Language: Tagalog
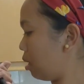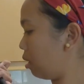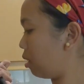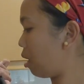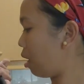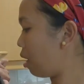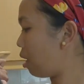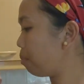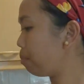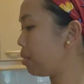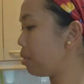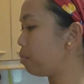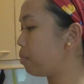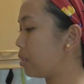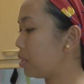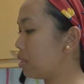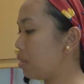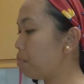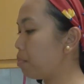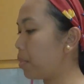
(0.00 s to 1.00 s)

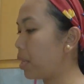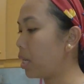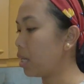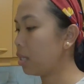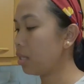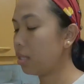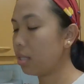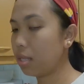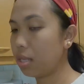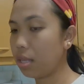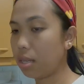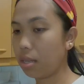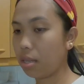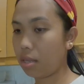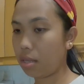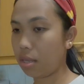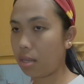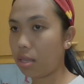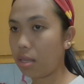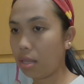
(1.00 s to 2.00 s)
nagkakape pa si Pars,
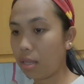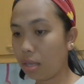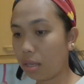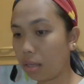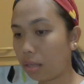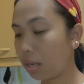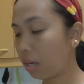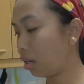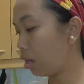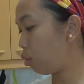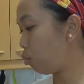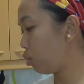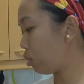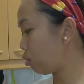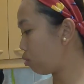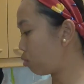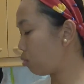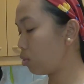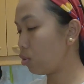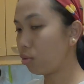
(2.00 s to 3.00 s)

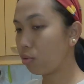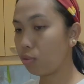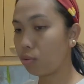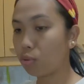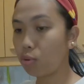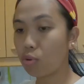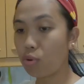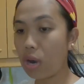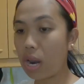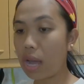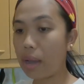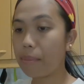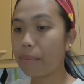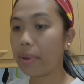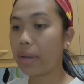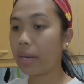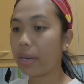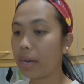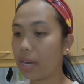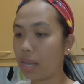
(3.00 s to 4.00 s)
gagawin ko yung
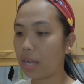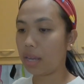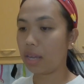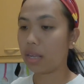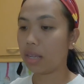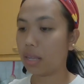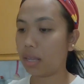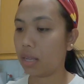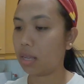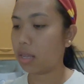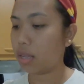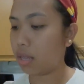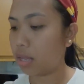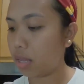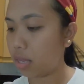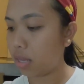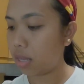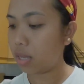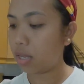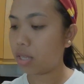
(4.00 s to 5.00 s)
gulaman na
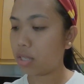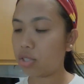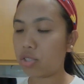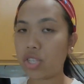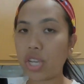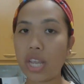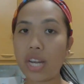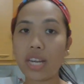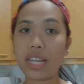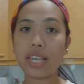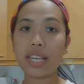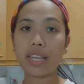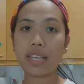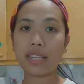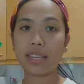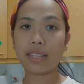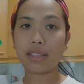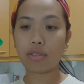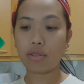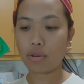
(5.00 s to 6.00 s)
jelly
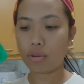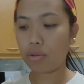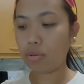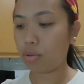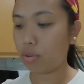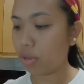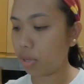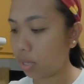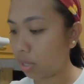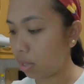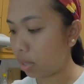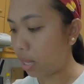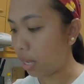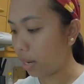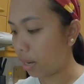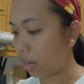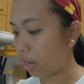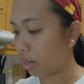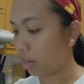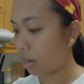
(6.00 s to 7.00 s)
ito. And
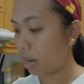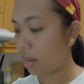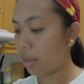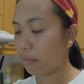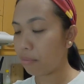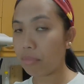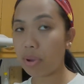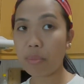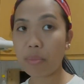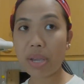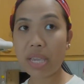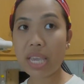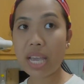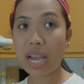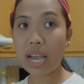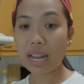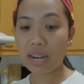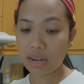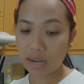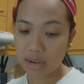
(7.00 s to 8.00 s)
then,
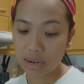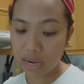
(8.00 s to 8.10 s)
mamaya,